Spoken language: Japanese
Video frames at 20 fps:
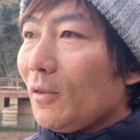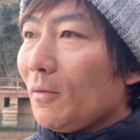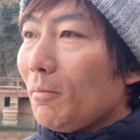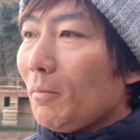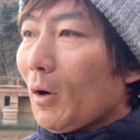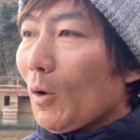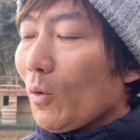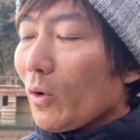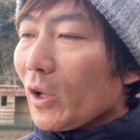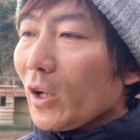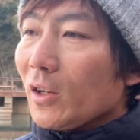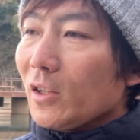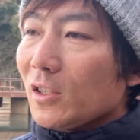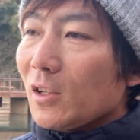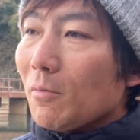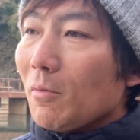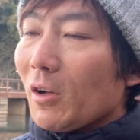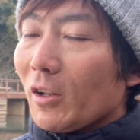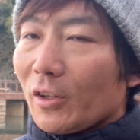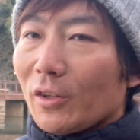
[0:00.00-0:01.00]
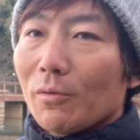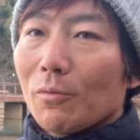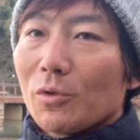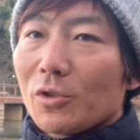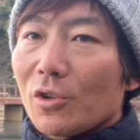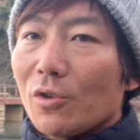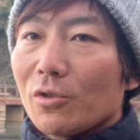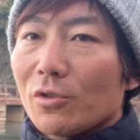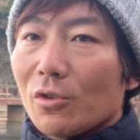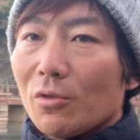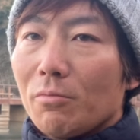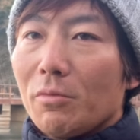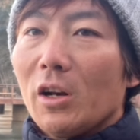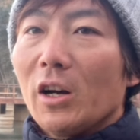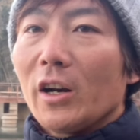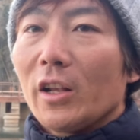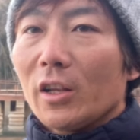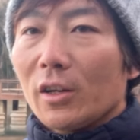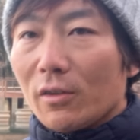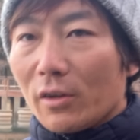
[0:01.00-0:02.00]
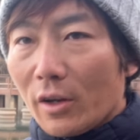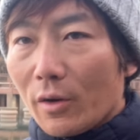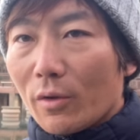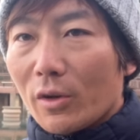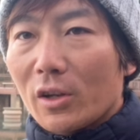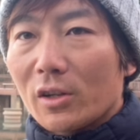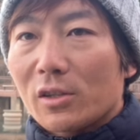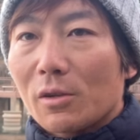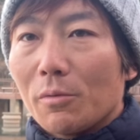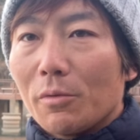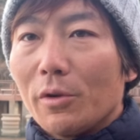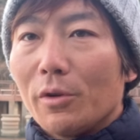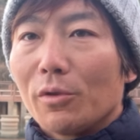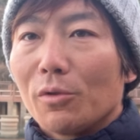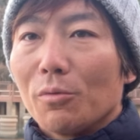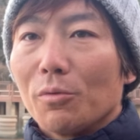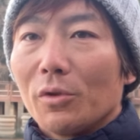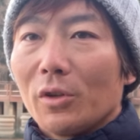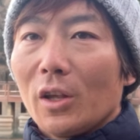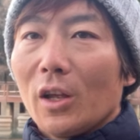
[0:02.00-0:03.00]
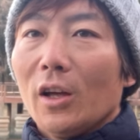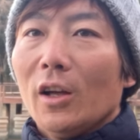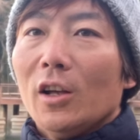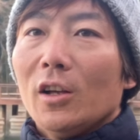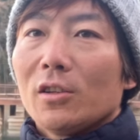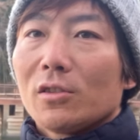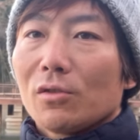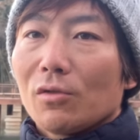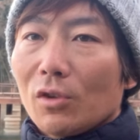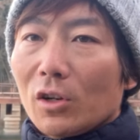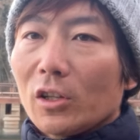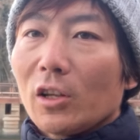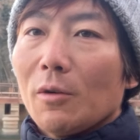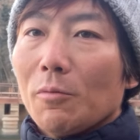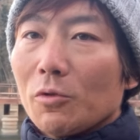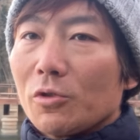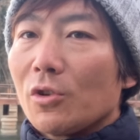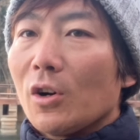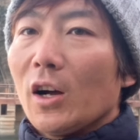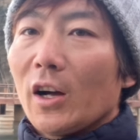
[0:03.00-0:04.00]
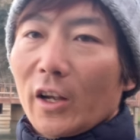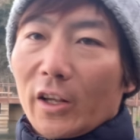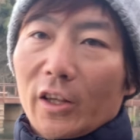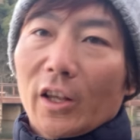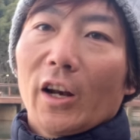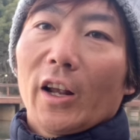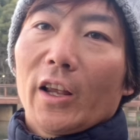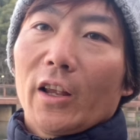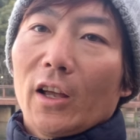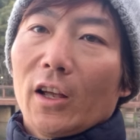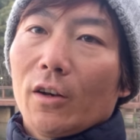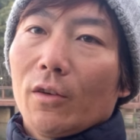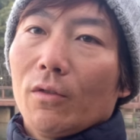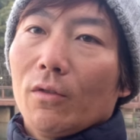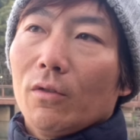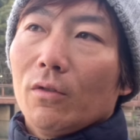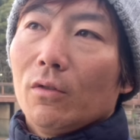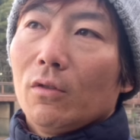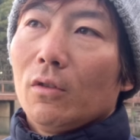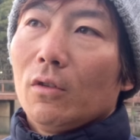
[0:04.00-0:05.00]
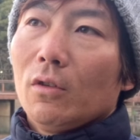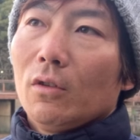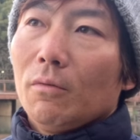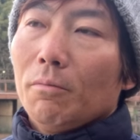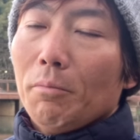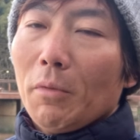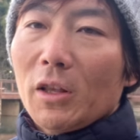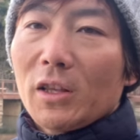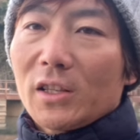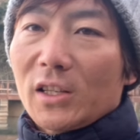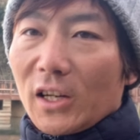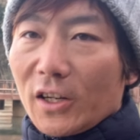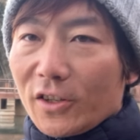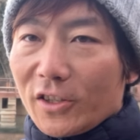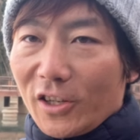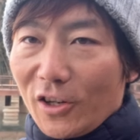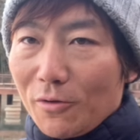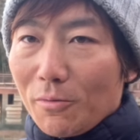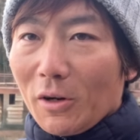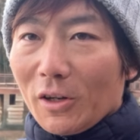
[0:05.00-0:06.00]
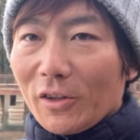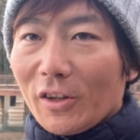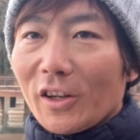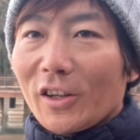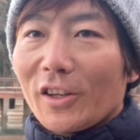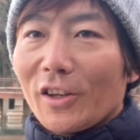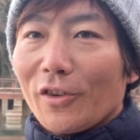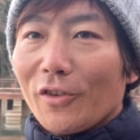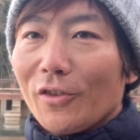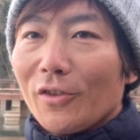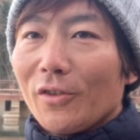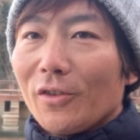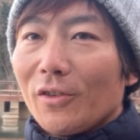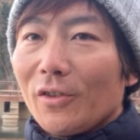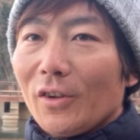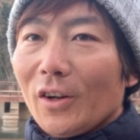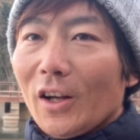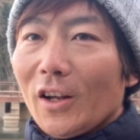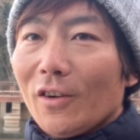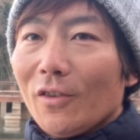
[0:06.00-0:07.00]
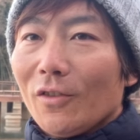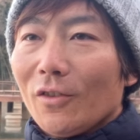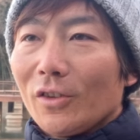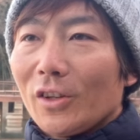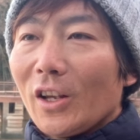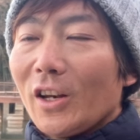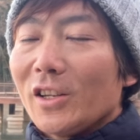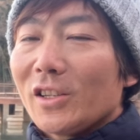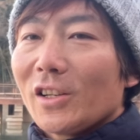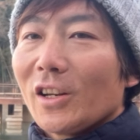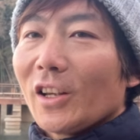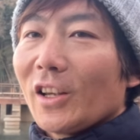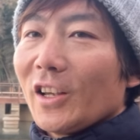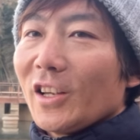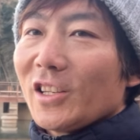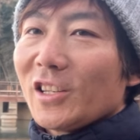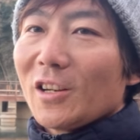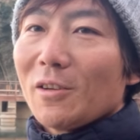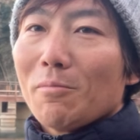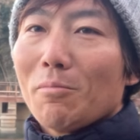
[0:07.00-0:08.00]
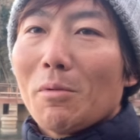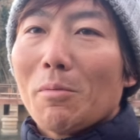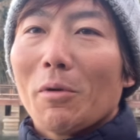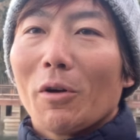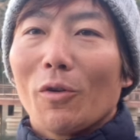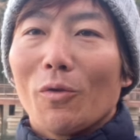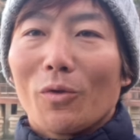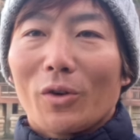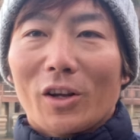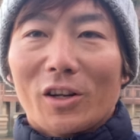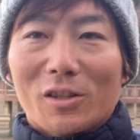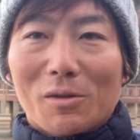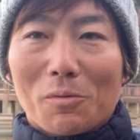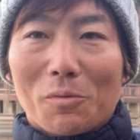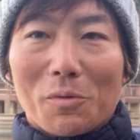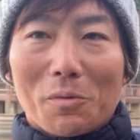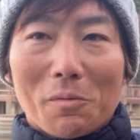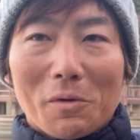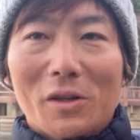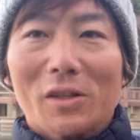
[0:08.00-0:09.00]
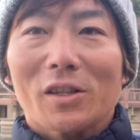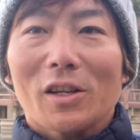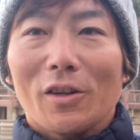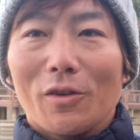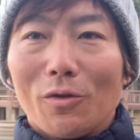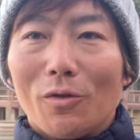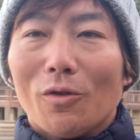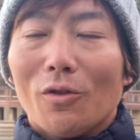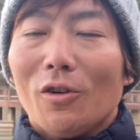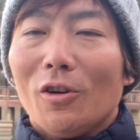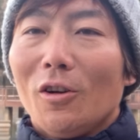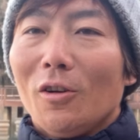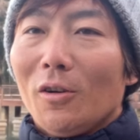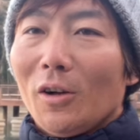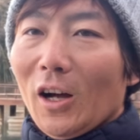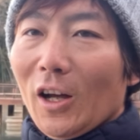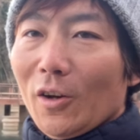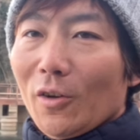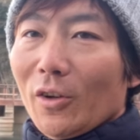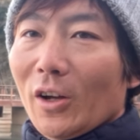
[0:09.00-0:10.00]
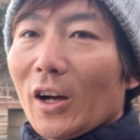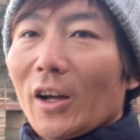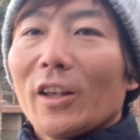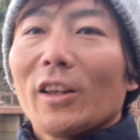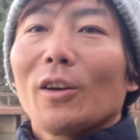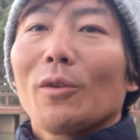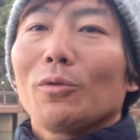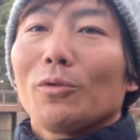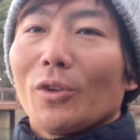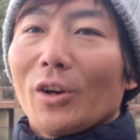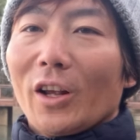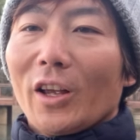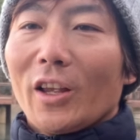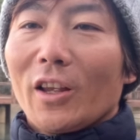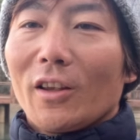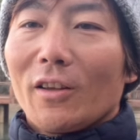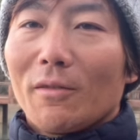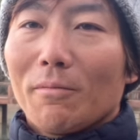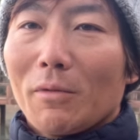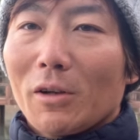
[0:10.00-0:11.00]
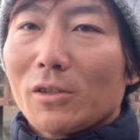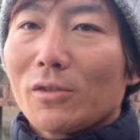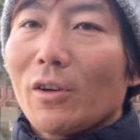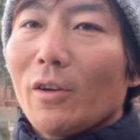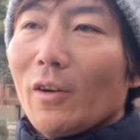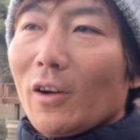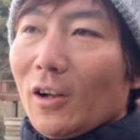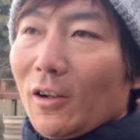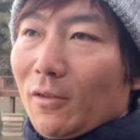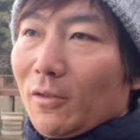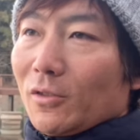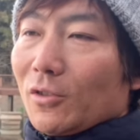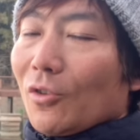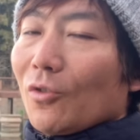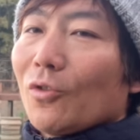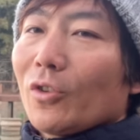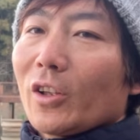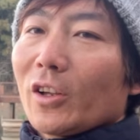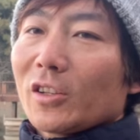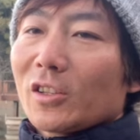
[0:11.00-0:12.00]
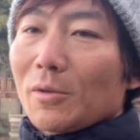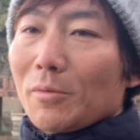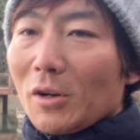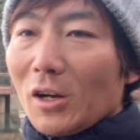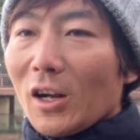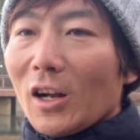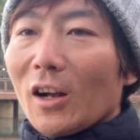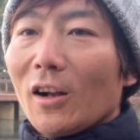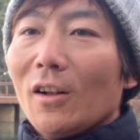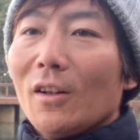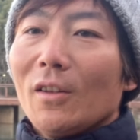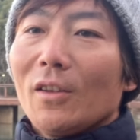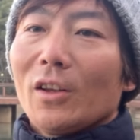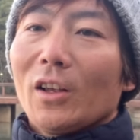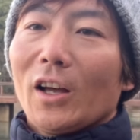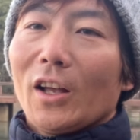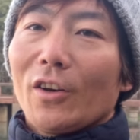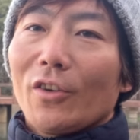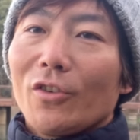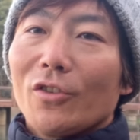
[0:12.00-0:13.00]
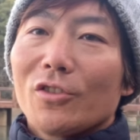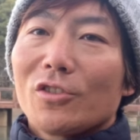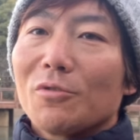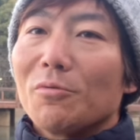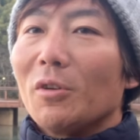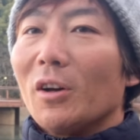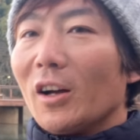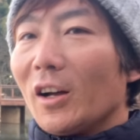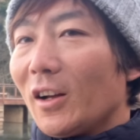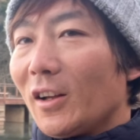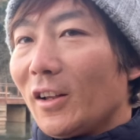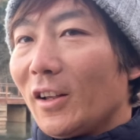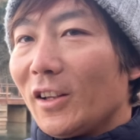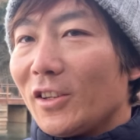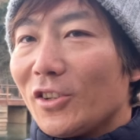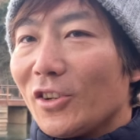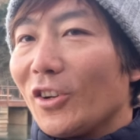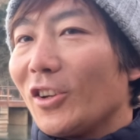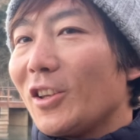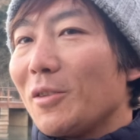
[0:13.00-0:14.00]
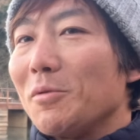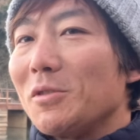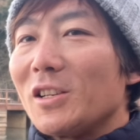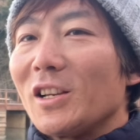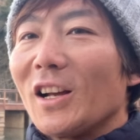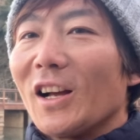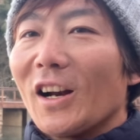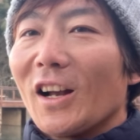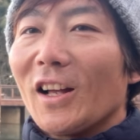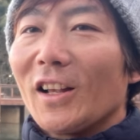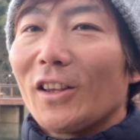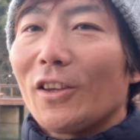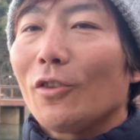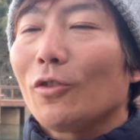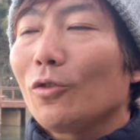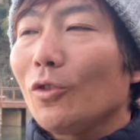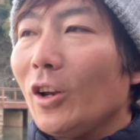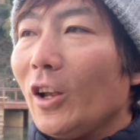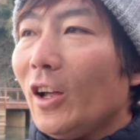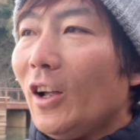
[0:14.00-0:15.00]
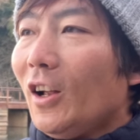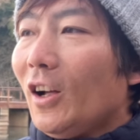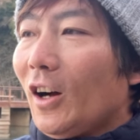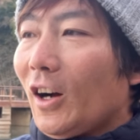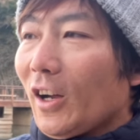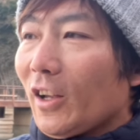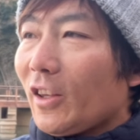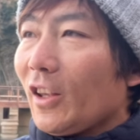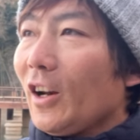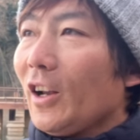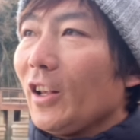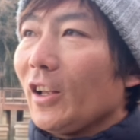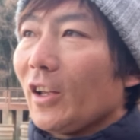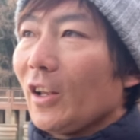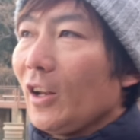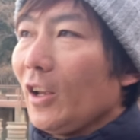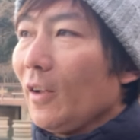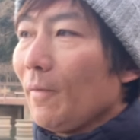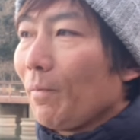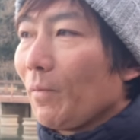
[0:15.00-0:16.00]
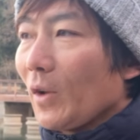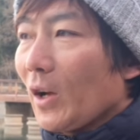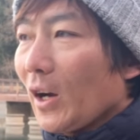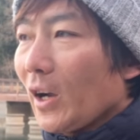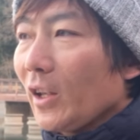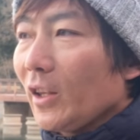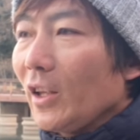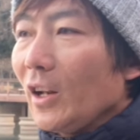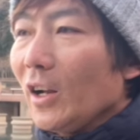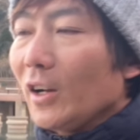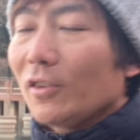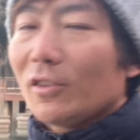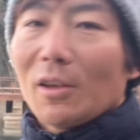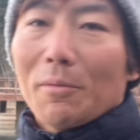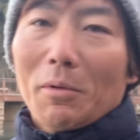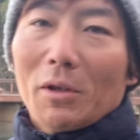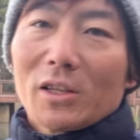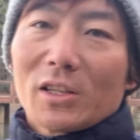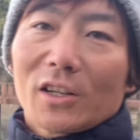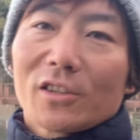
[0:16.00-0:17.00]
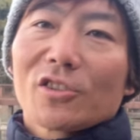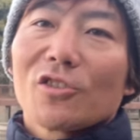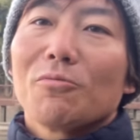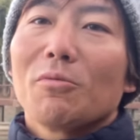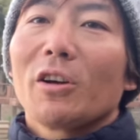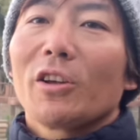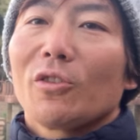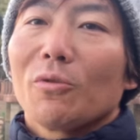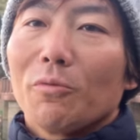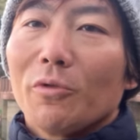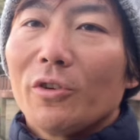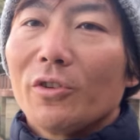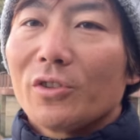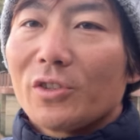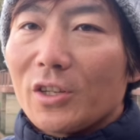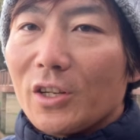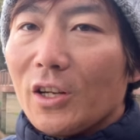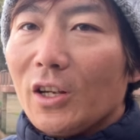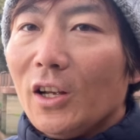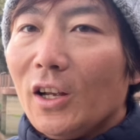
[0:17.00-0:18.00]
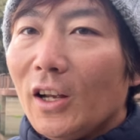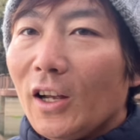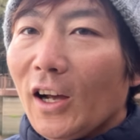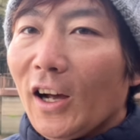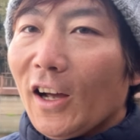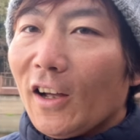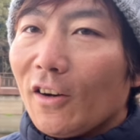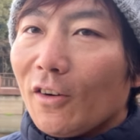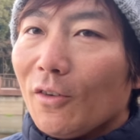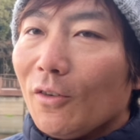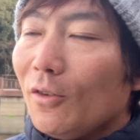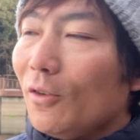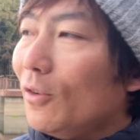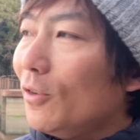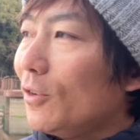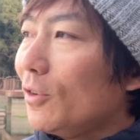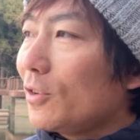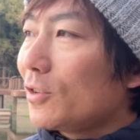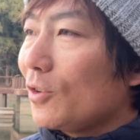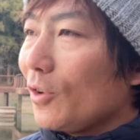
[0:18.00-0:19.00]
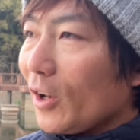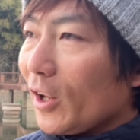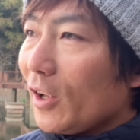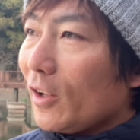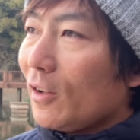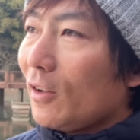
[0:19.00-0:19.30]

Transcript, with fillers: まあ、お客様、もちろんその見られたくないお客様もいると思うんで、その方はもちろん上げてない。あの、めちゃくちゃうまくできてる、あの、テニス歴1年未満のお客様もいますけど、あの、上げたことない。まあ、それは、そのお客様が、あの、YouTuber それは厳しいからってことで上げてないだけで上げてなくてめちゃくちゃうまい人もいるしあのそうね